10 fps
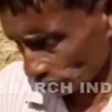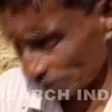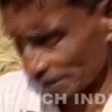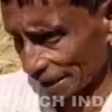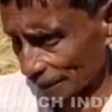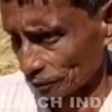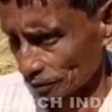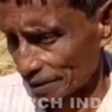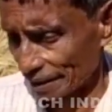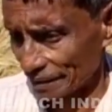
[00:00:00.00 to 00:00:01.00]
এত বীজ খারাপ
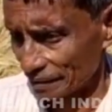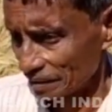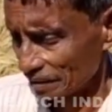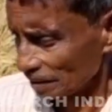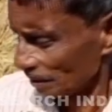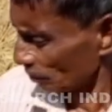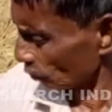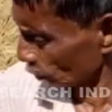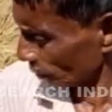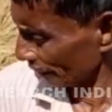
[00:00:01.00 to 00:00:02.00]
পড়ছে
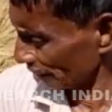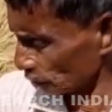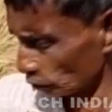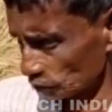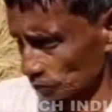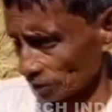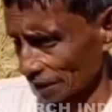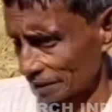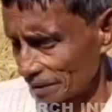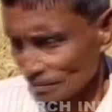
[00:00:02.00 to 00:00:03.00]
গতবার হয়েছে চল্লিশ মিনিট
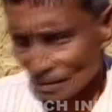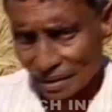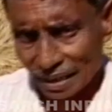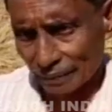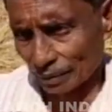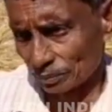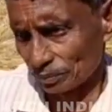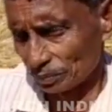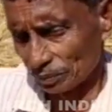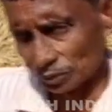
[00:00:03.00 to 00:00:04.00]
গান এবার
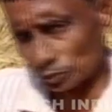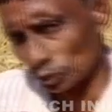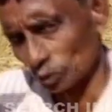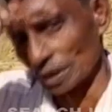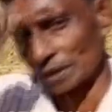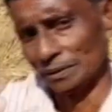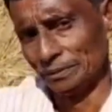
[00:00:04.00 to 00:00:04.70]
বিশ মিনিট না